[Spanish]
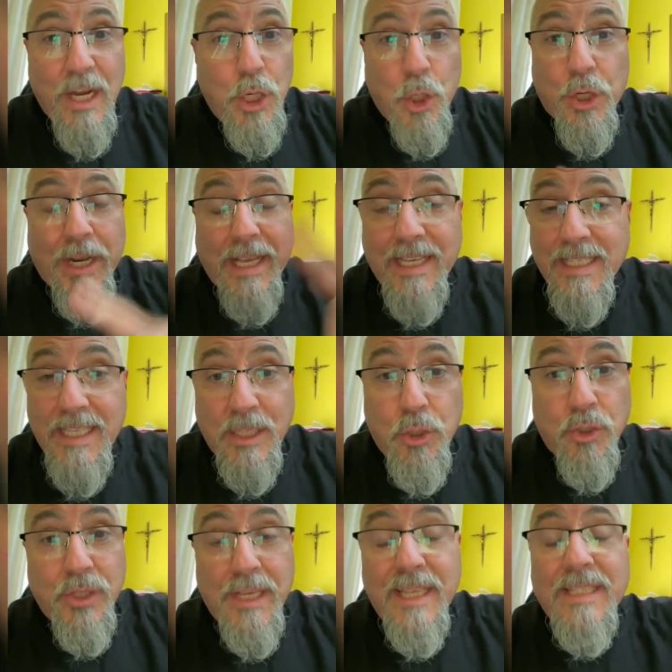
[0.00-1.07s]
Los
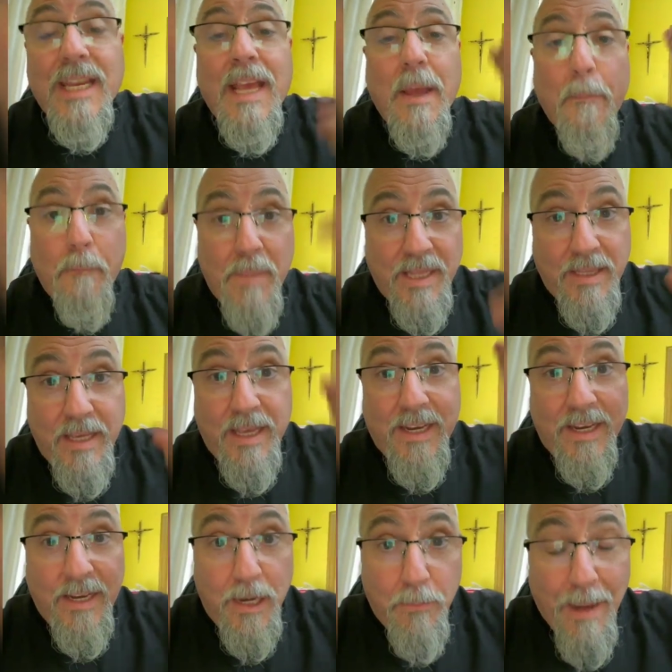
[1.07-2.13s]
requisitos es meter
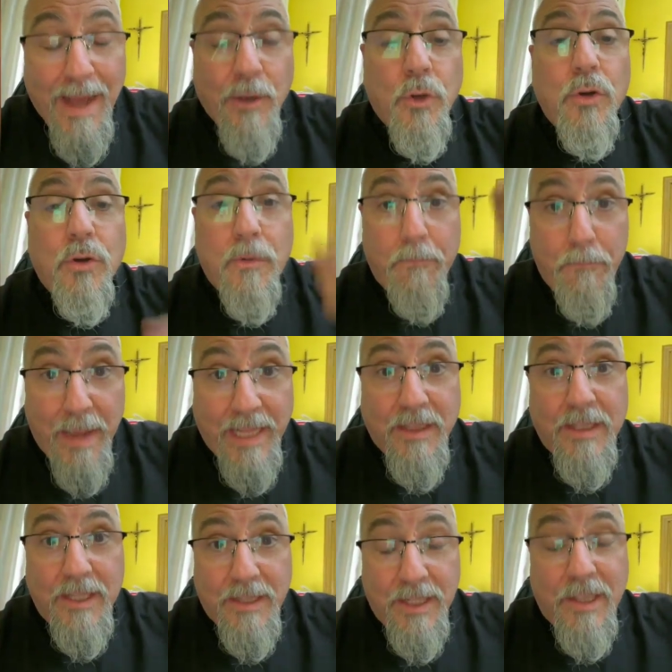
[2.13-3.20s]
en el banco
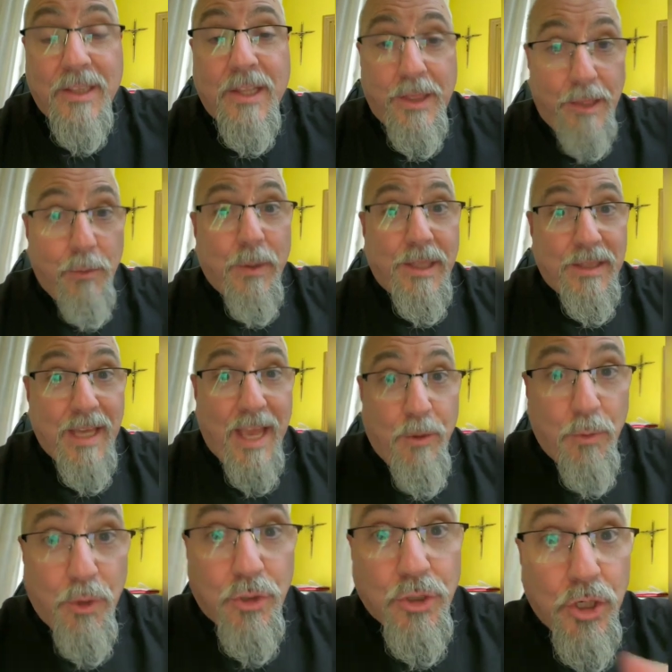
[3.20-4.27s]
20, 30, 50
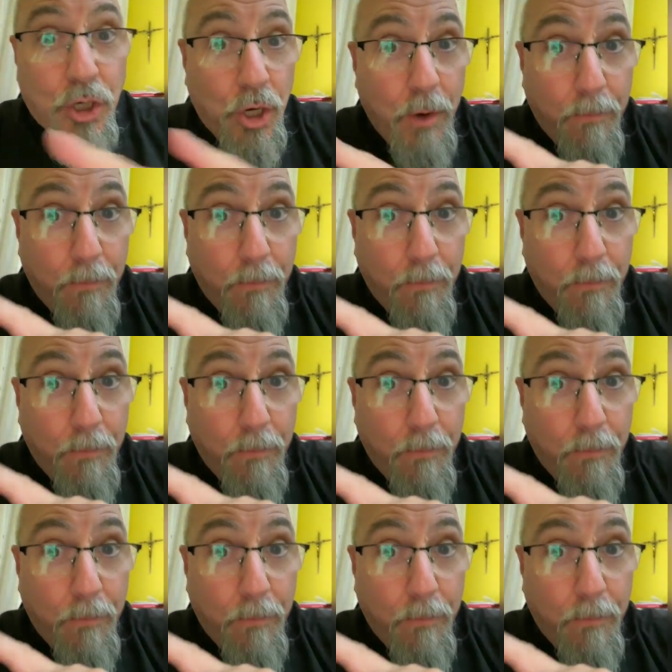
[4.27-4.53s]
euros.